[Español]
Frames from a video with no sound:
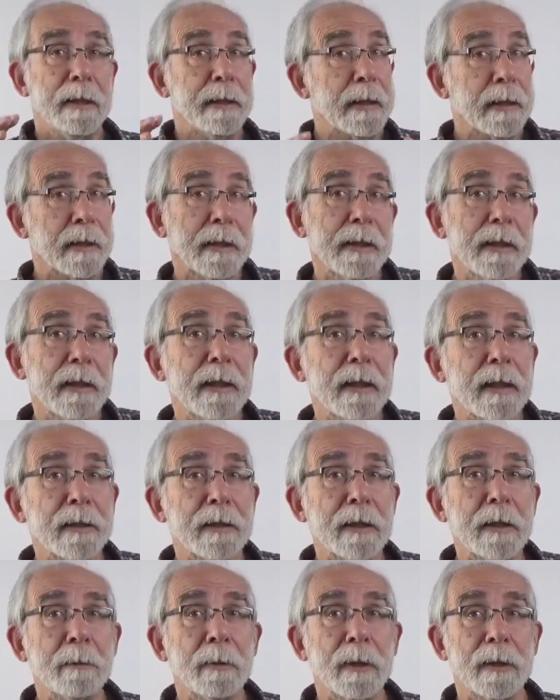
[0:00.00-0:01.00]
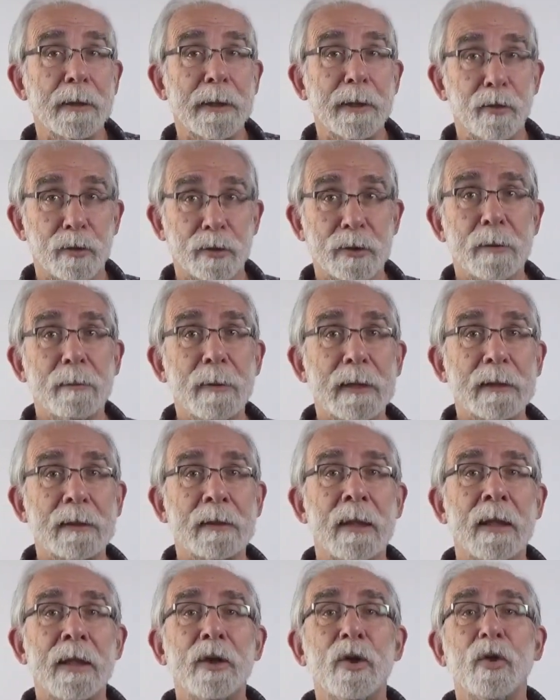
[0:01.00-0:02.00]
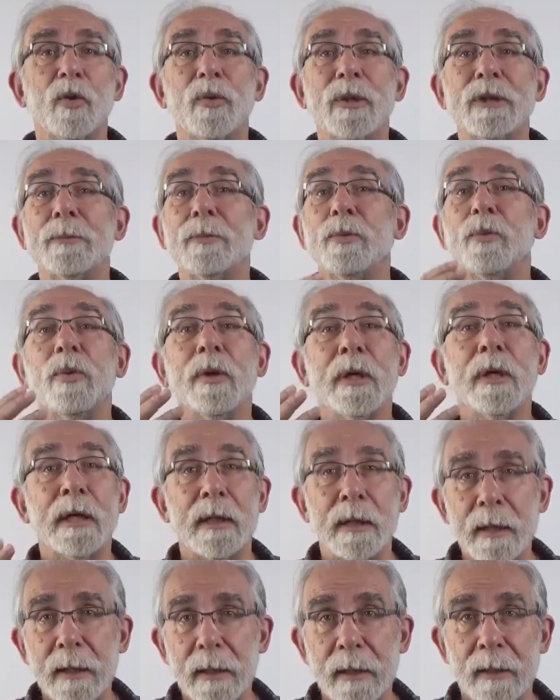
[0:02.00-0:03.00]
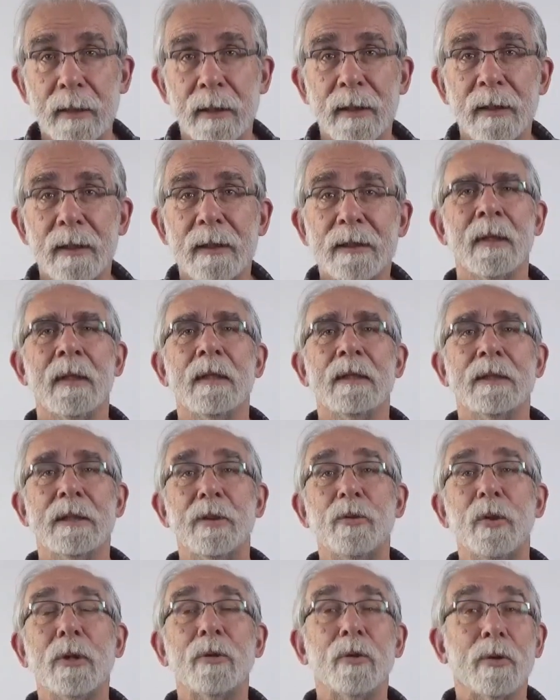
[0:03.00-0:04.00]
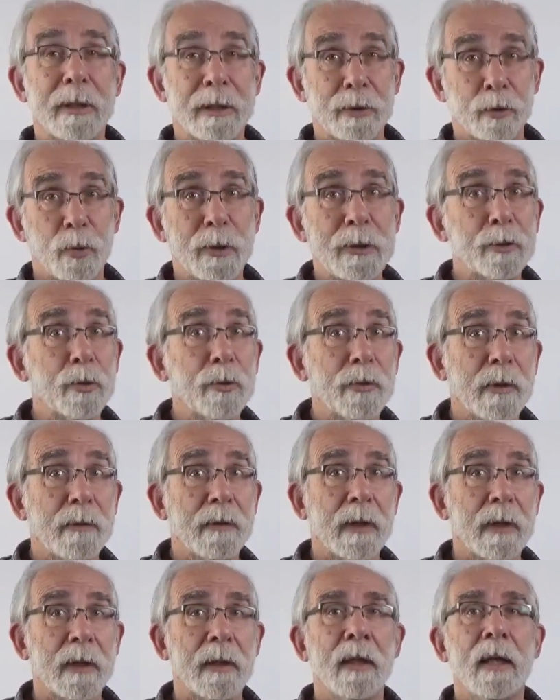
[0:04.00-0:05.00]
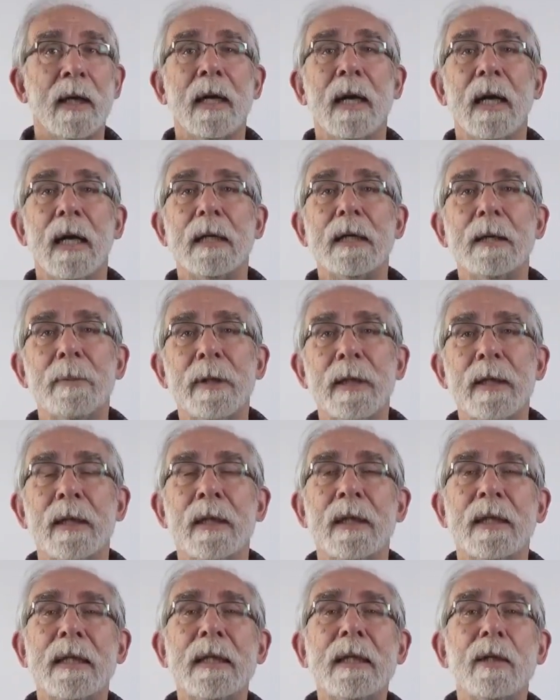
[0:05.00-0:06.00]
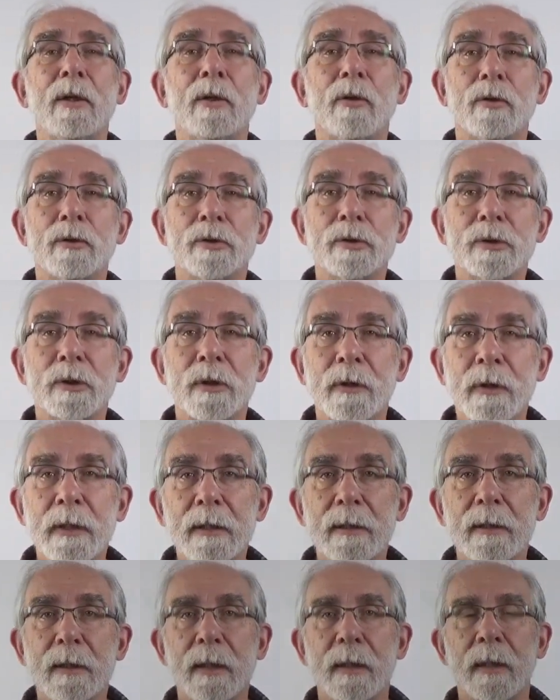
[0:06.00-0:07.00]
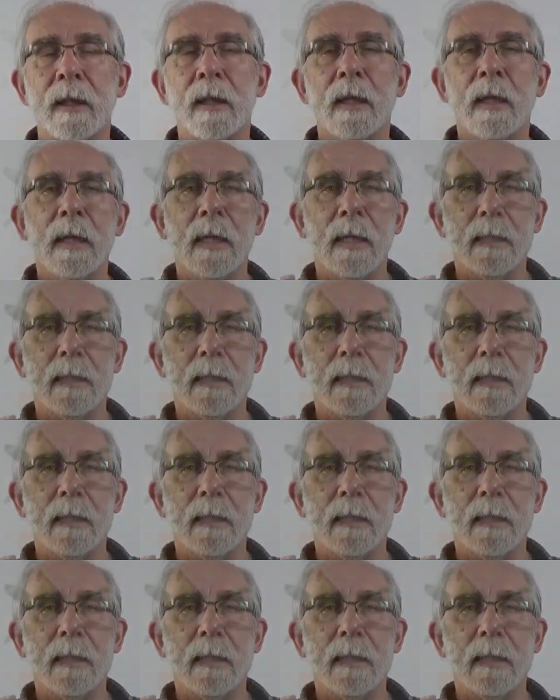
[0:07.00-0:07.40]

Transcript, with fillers: La energía negativa de los demás no es brujería, sino algo que suele suceder a nivel inconsciente